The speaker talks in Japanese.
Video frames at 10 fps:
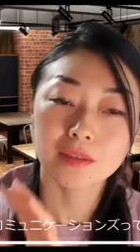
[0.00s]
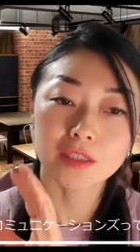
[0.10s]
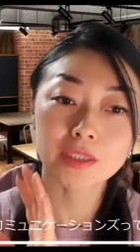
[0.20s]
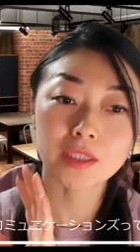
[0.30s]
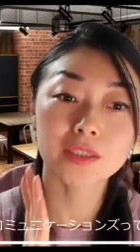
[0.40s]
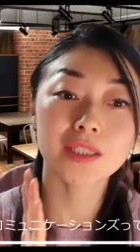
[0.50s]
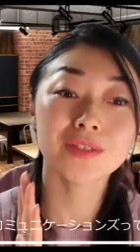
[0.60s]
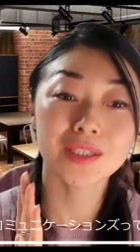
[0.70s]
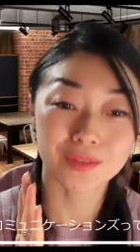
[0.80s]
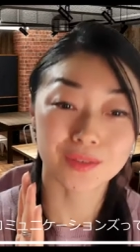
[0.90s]
岩谷
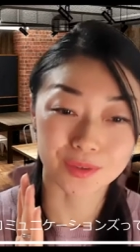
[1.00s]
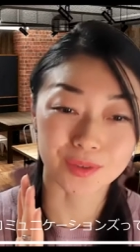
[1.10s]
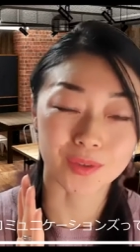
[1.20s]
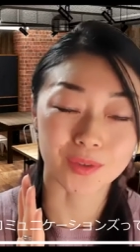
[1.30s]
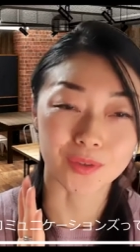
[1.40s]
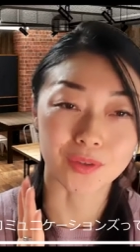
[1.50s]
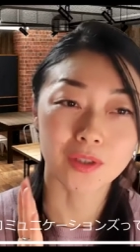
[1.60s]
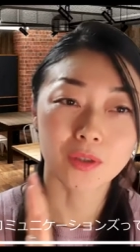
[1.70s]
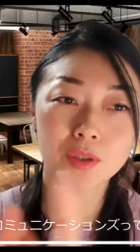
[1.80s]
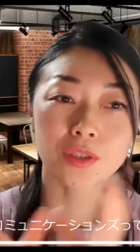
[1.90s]
学園というところの
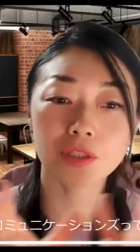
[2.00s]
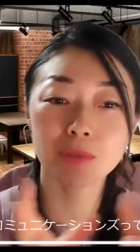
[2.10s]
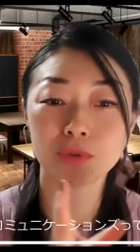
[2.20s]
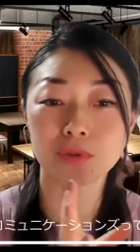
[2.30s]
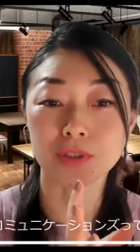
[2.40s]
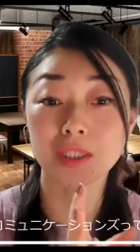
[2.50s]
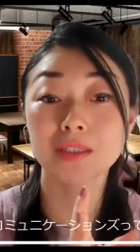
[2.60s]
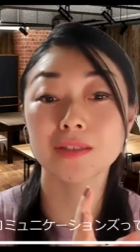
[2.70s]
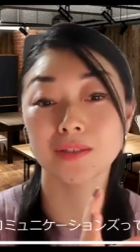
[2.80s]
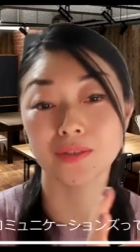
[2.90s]
保育園部の施
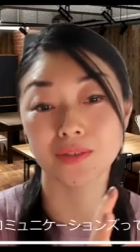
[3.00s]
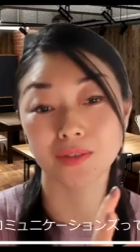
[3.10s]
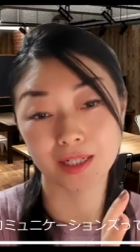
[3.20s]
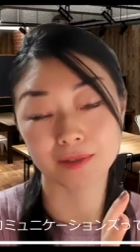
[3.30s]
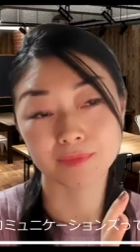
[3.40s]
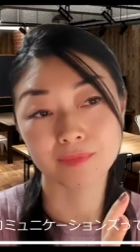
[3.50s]
設長が